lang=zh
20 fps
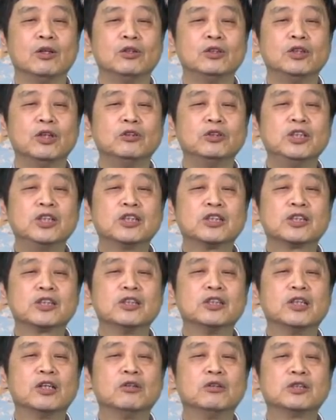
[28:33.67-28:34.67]
有一
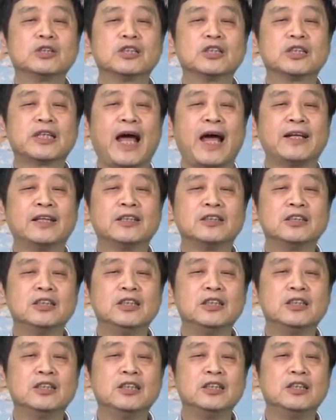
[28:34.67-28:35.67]
次，刘志丹的
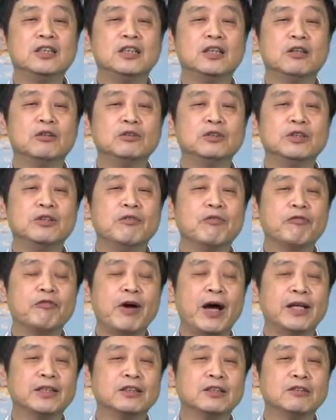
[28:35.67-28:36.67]
弟弟刘景
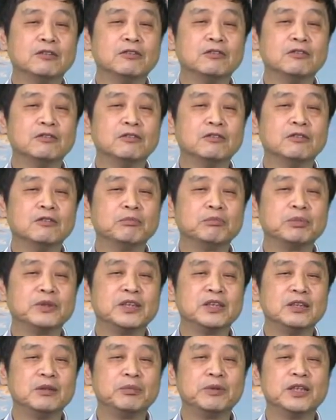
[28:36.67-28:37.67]
范就
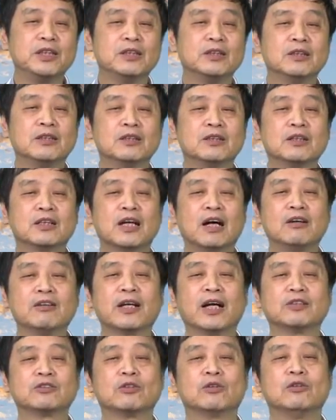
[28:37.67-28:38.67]
批评高
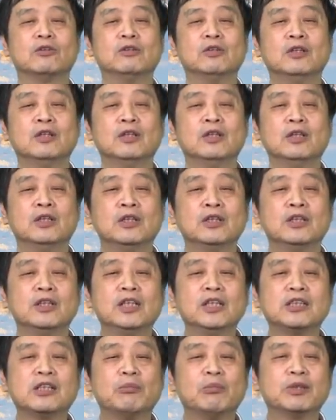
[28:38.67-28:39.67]
岗说。
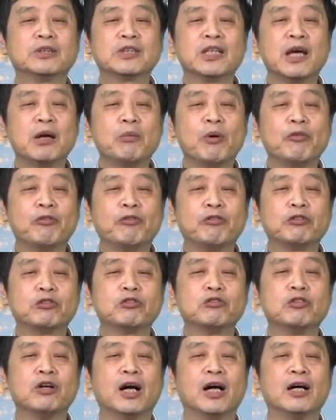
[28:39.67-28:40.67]
你怎么这么糊
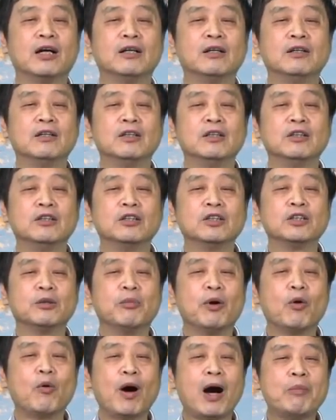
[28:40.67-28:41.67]
涂啊？有什
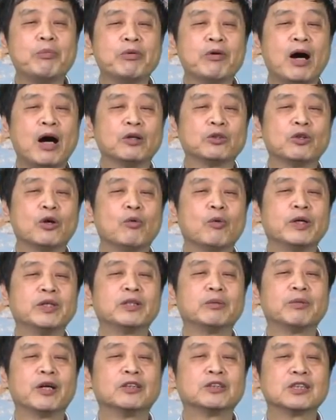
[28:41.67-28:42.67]
么话不好说？为
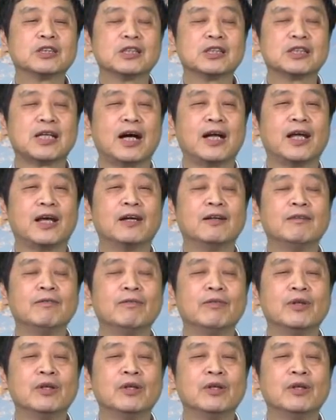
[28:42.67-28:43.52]
什么要自杀呢？